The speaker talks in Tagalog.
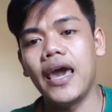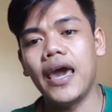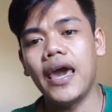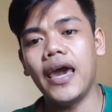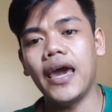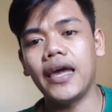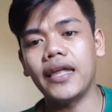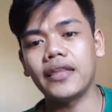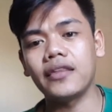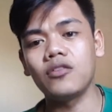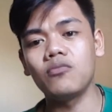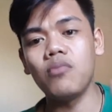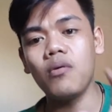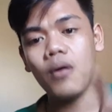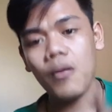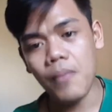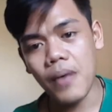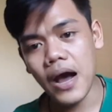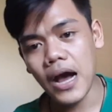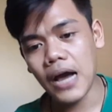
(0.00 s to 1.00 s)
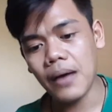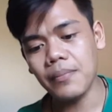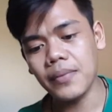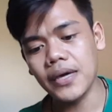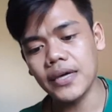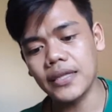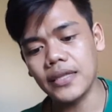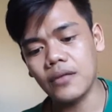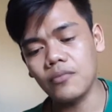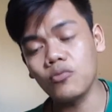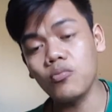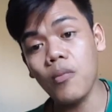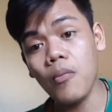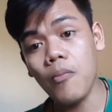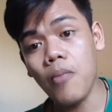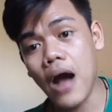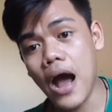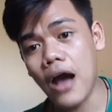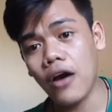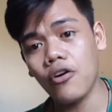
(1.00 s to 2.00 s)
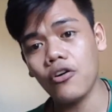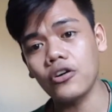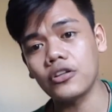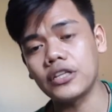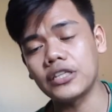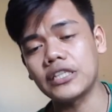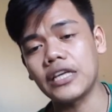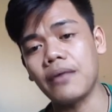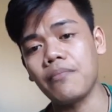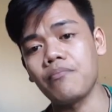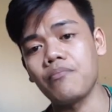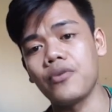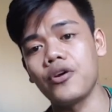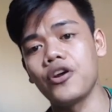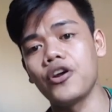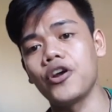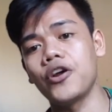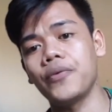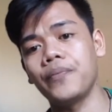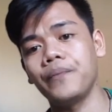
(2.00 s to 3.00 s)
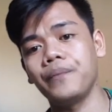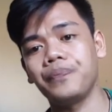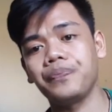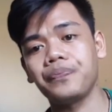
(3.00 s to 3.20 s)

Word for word: And bumaba kami, bumaba ako December